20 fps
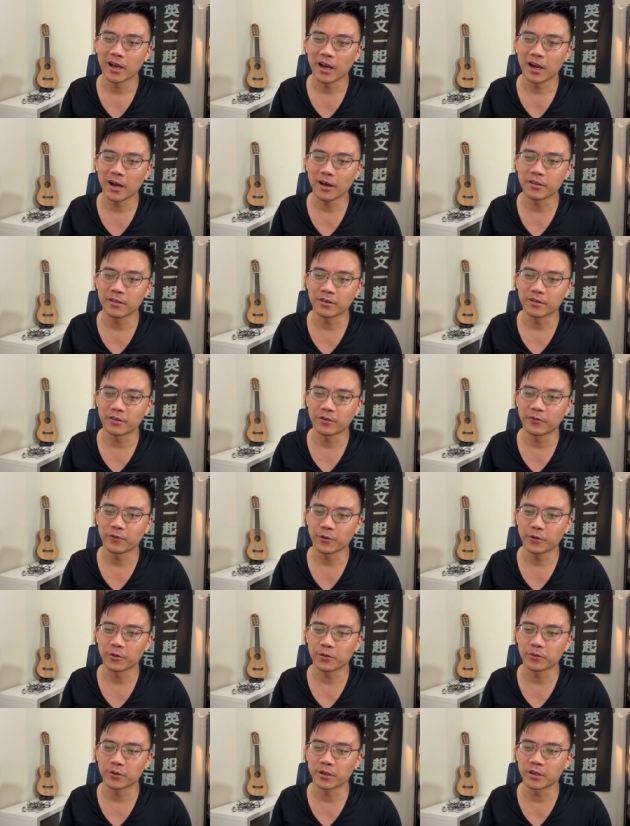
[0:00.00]
Other for
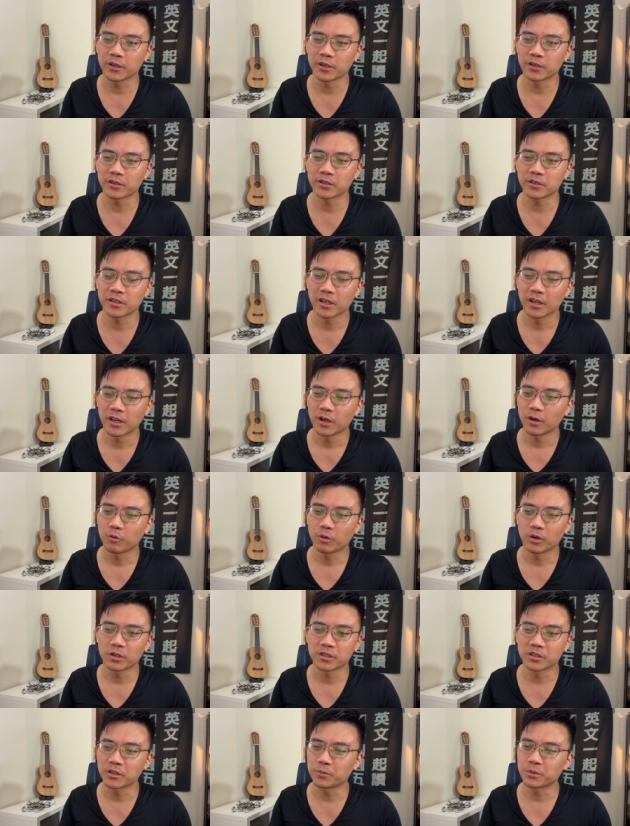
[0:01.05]
three years，我
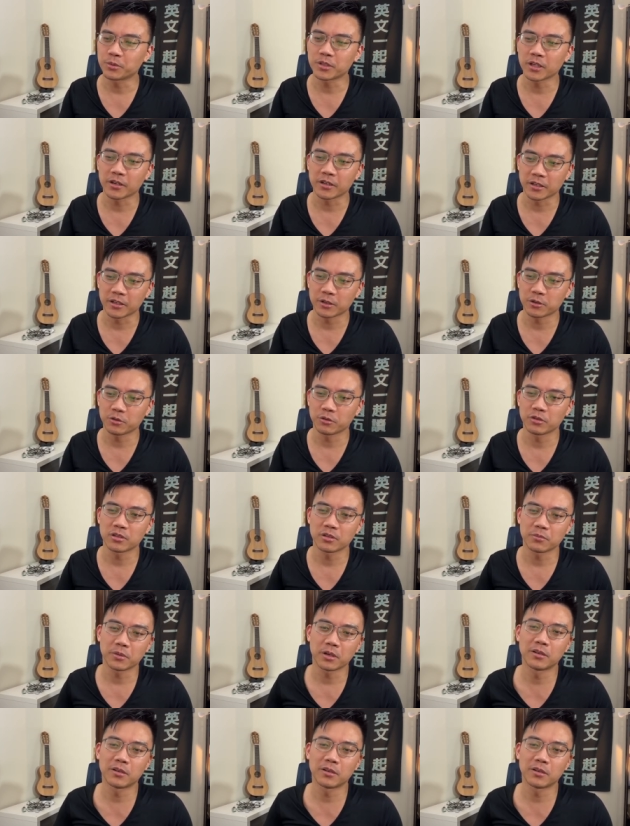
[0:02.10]
真的不知道你在说什么。